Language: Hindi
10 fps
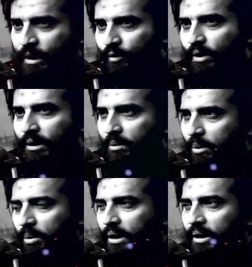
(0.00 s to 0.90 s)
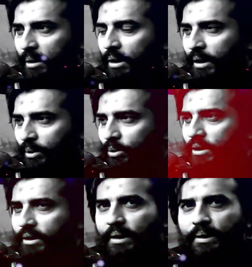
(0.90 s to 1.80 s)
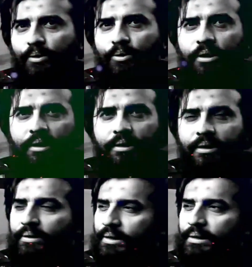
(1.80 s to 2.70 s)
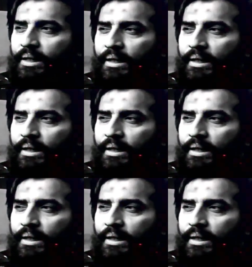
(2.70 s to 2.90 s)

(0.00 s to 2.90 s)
नफरत अभी बड़ी नाबालिग होती है तो ये चलता